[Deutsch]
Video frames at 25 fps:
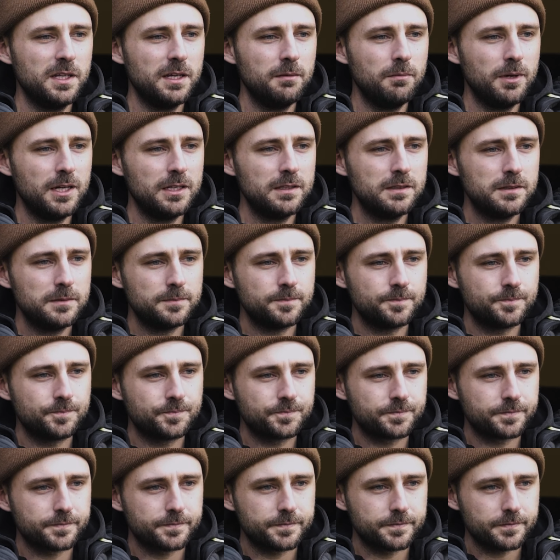jemand,
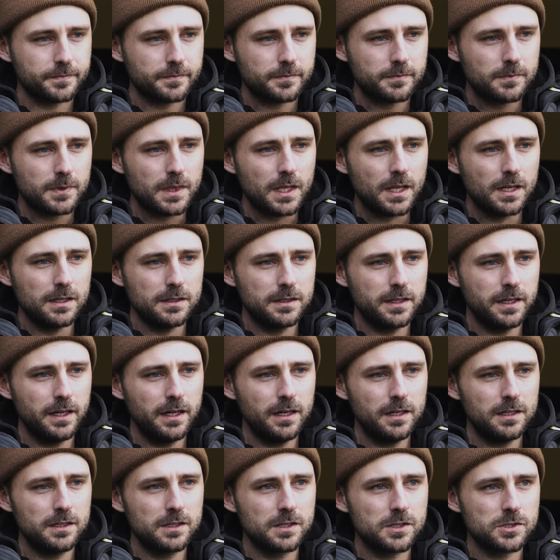
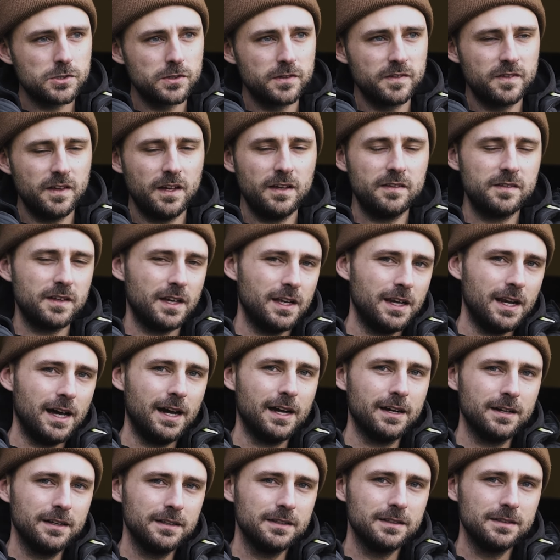der schon sehr, sehr
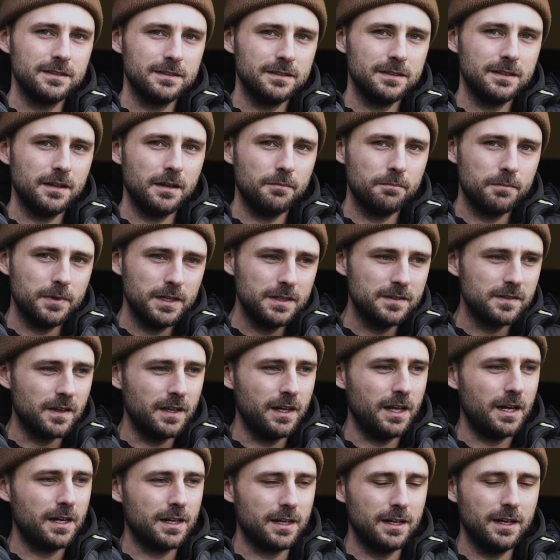lange in
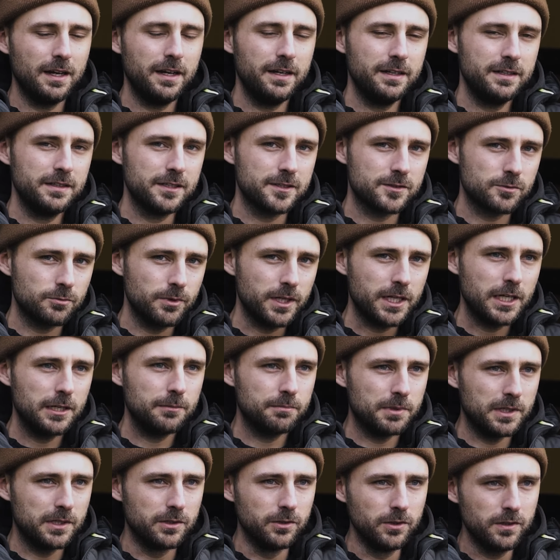seiner Angelei dieses Rig hat
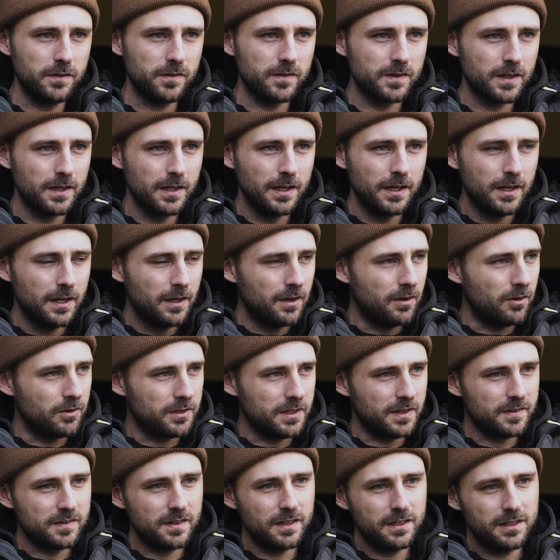benutzt. Und
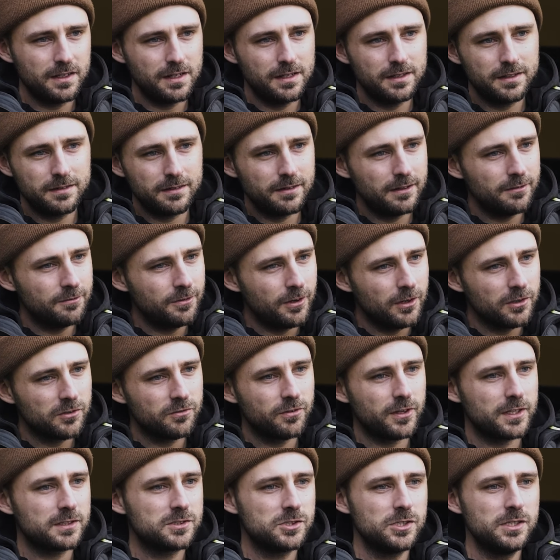das hat halt aus
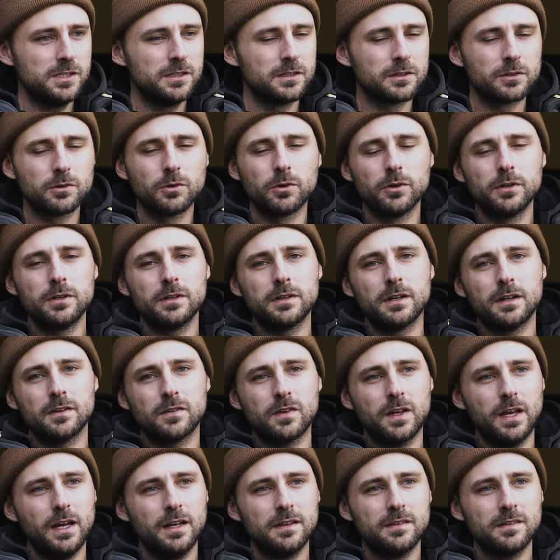verschiedenen Gründen. Also
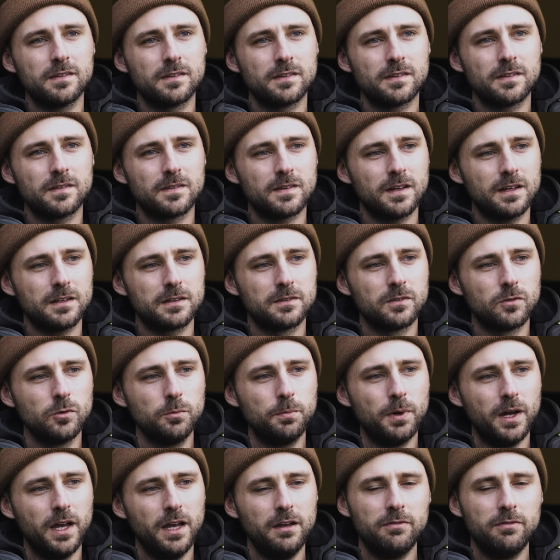erstens ist es halt ein super